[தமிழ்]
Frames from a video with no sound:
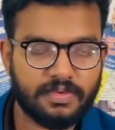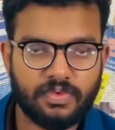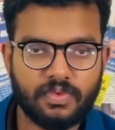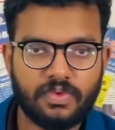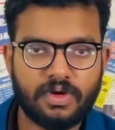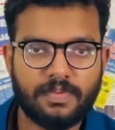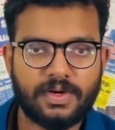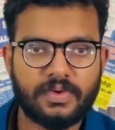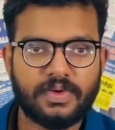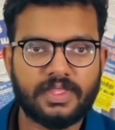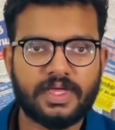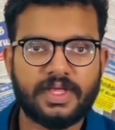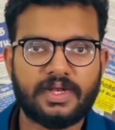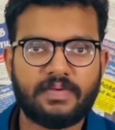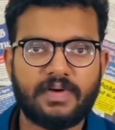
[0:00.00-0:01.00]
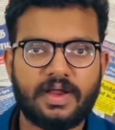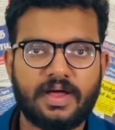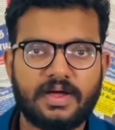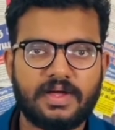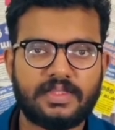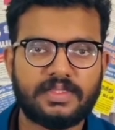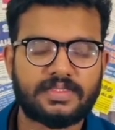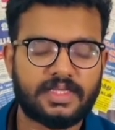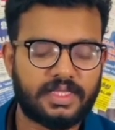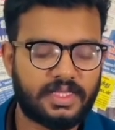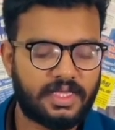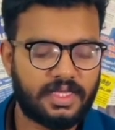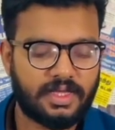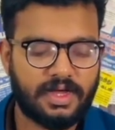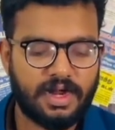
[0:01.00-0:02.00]
எதிர்ப்பு கூறப்பட்டுள்ளது என்றவாறாக அந்த
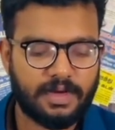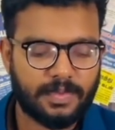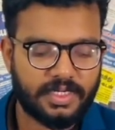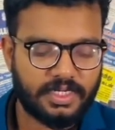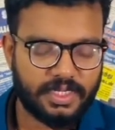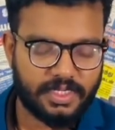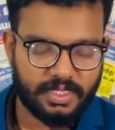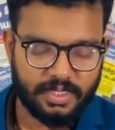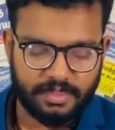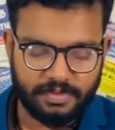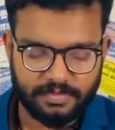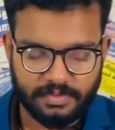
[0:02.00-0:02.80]
செய்தி காணப்படுகின்றது